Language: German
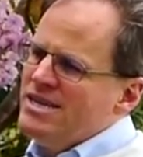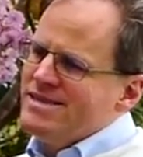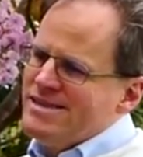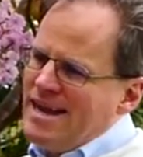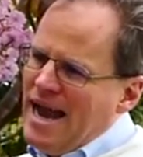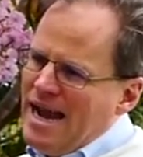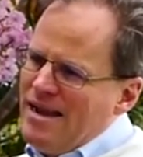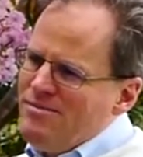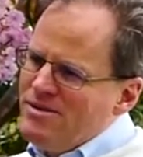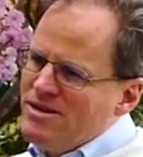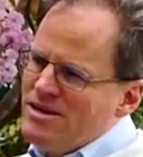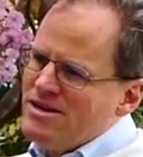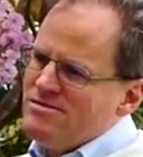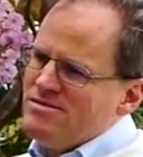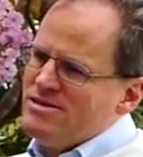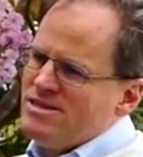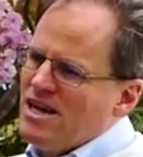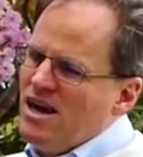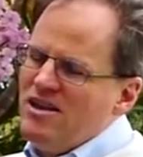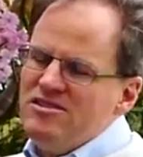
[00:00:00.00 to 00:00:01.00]
Daimler,
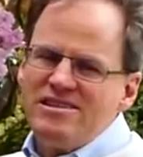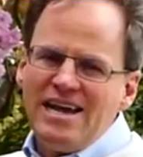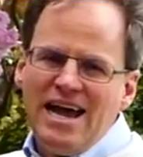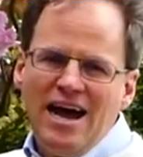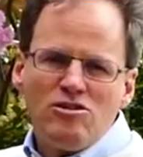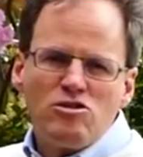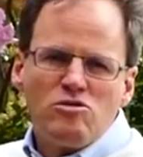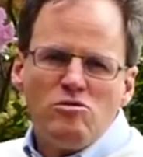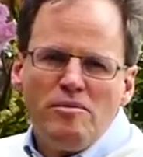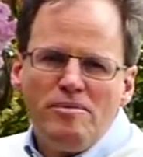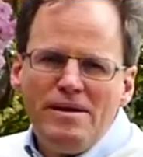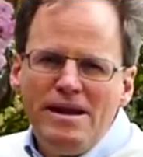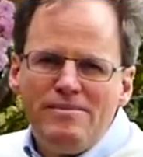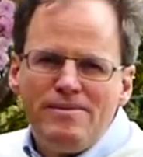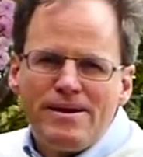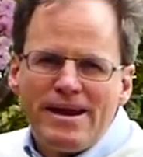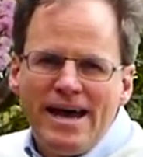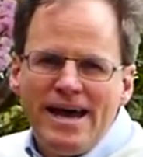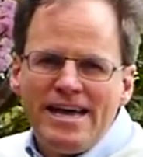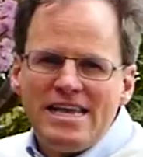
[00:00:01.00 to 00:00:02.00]
der ganze
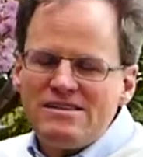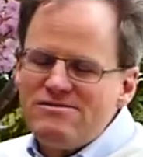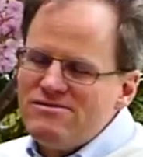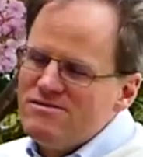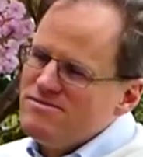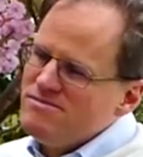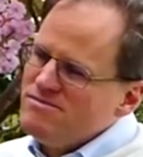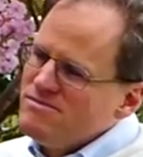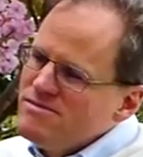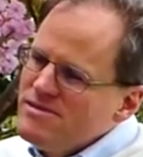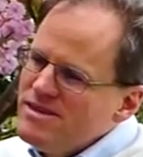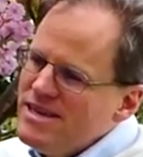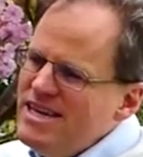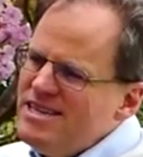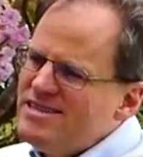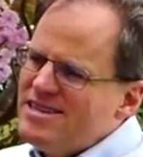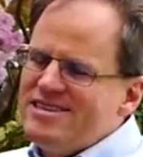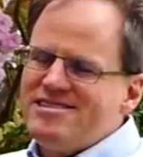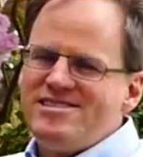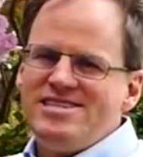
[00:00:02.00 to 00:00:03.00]
Automobilbereich
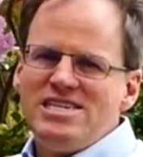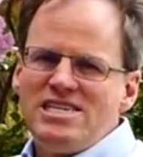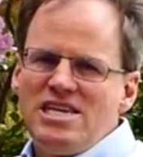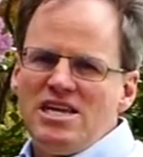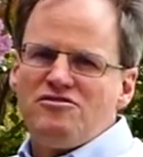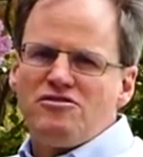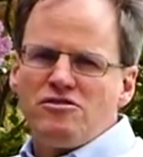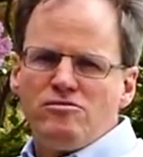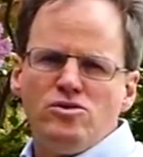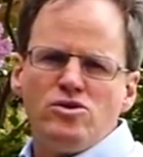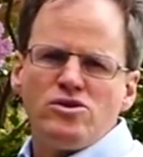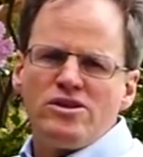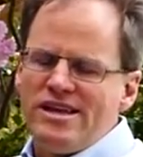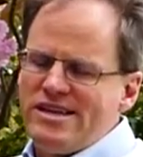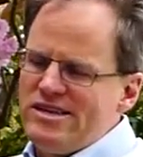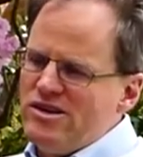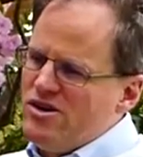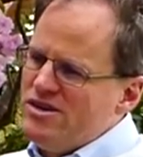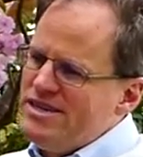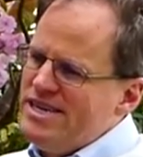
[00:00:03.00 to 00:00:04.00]
interessiert dich
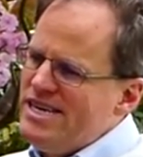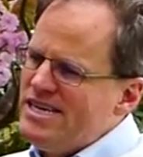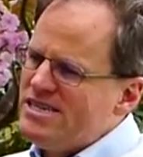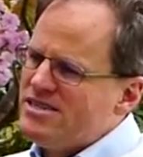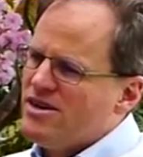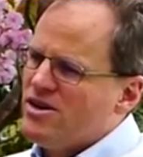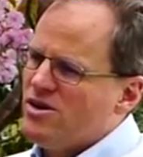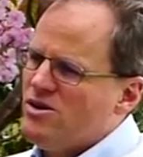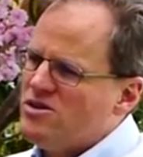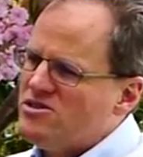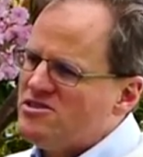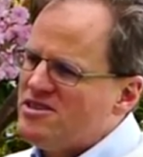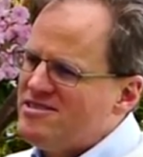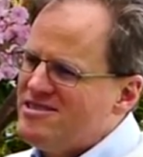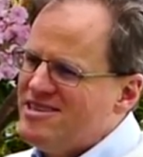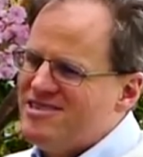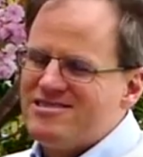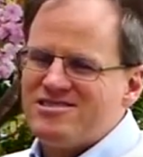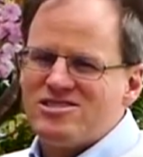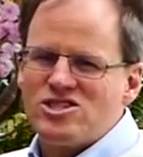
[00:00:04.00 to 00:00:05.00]
vermutlich noch nicht groß. Das
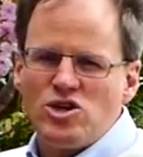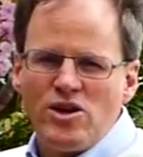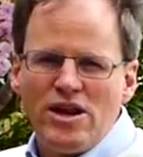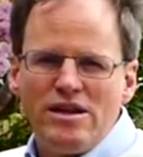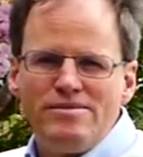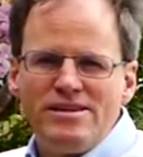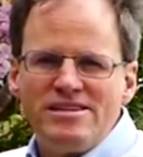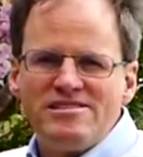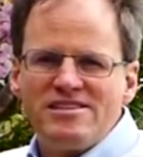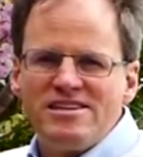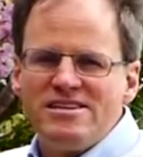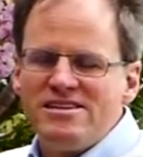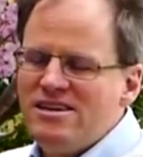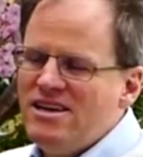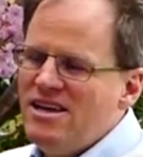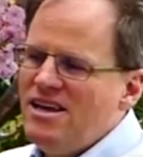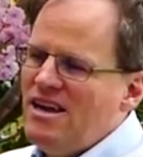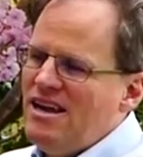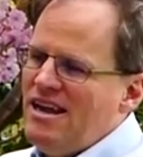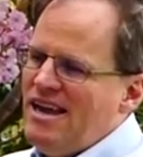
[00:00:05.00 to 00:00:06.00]
ist schon ein bisschen
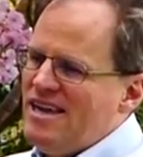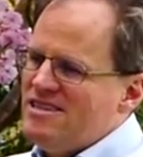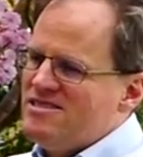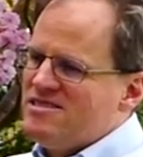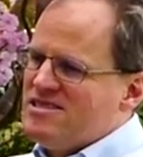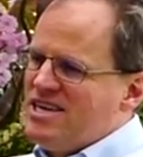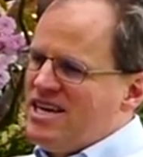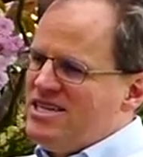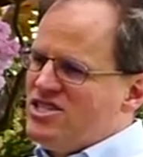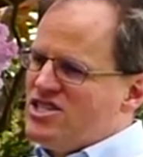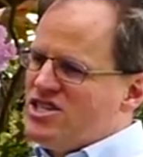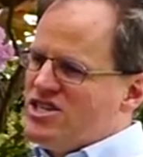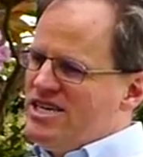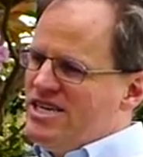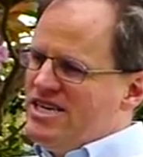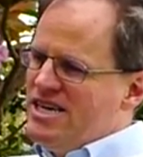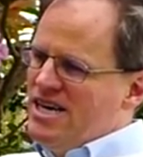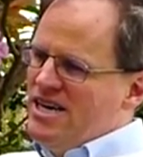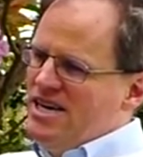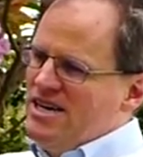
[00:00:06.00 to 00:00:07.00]
Last
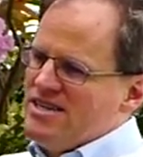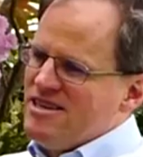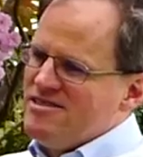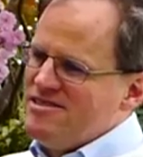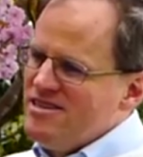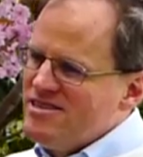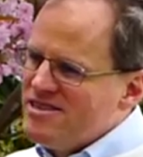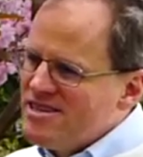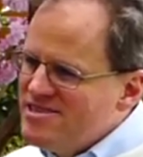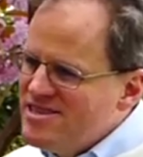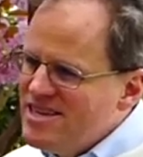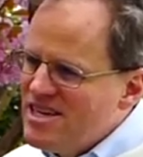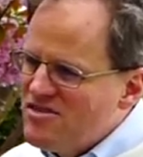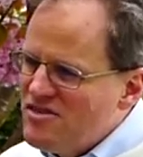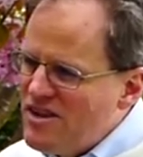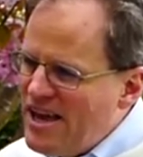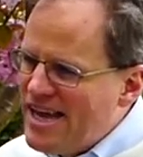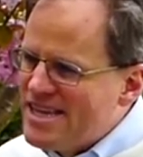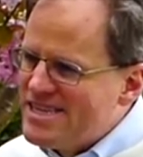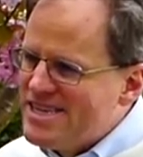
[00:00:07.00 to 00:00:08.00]
Century. Das interessiert
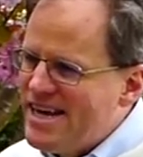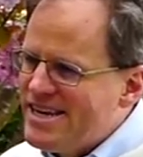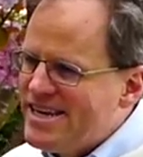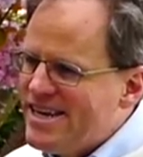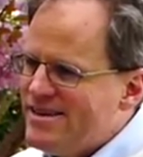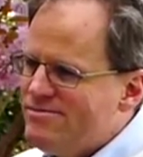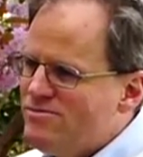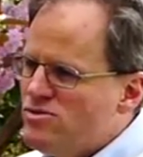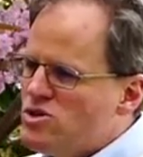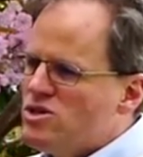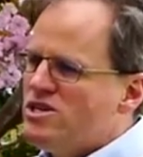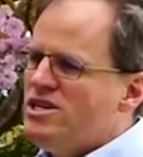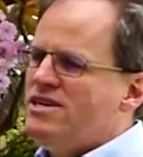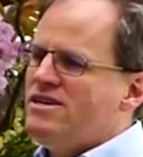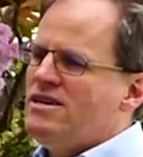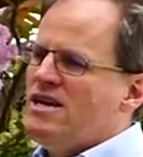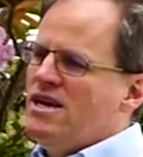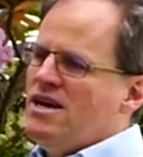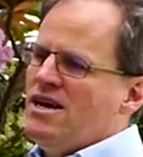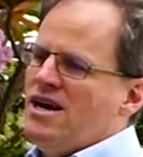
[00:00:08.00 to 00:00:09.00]
vielleicht deine Mutti,
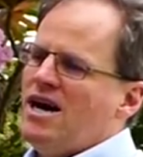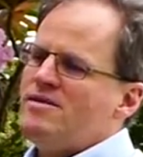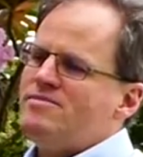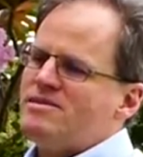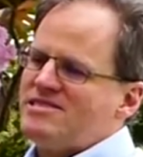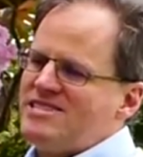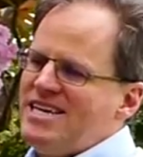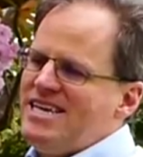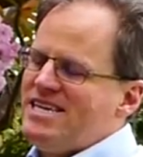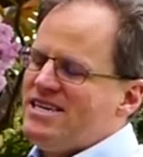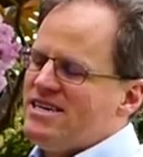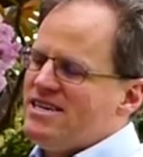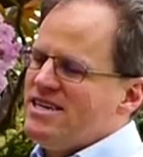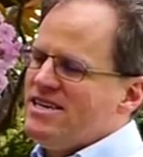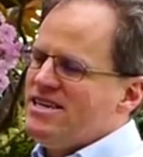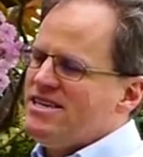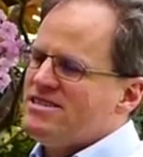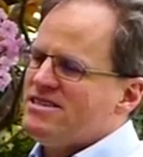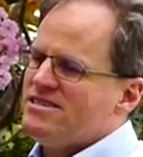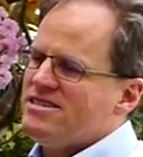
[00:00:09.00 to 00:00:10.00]
aber sicher
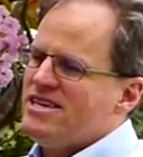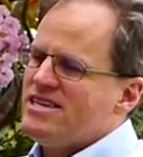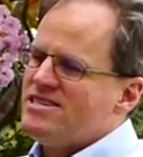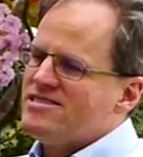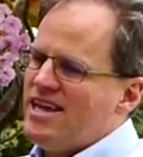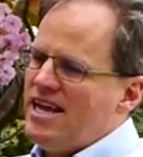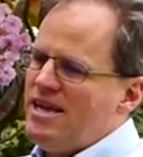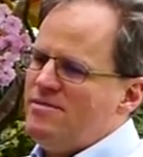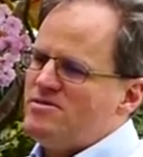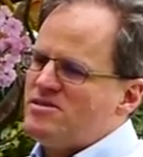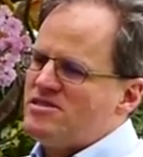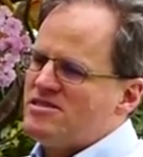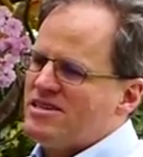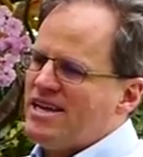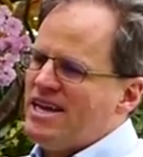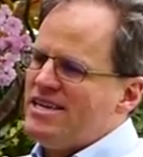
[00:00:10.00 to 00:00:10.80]
nicht dich selbst.